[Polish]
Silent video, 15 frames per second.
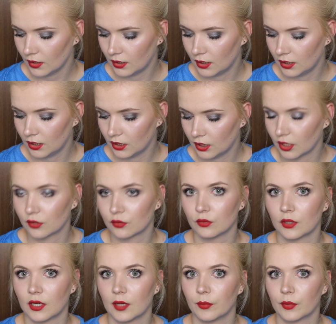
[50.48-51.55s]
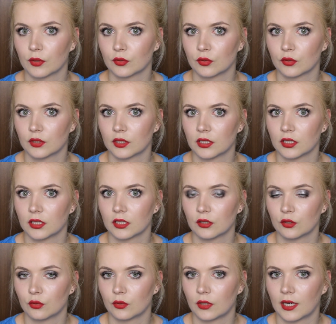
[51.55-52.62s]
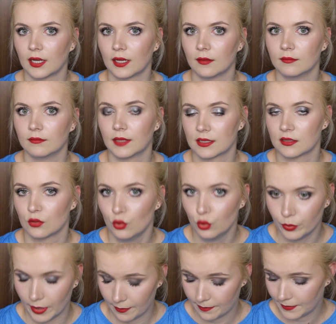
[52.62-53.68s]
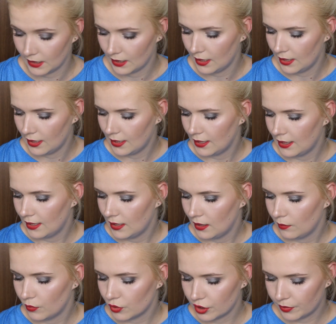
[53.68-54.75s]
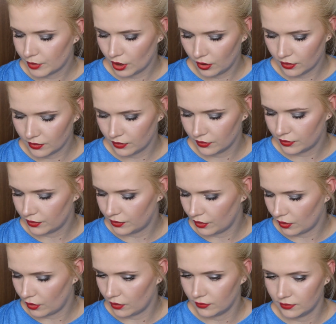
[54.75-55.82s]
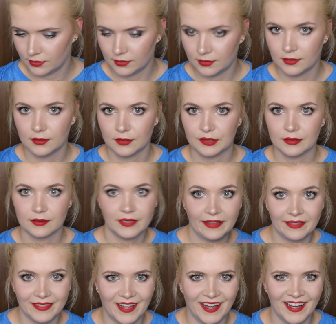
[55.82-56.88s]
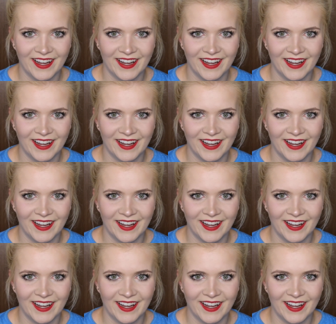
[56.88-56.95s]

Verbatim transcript: i niektóre produkty, które bardzo lubię. Może przechodząc do yy, sedna,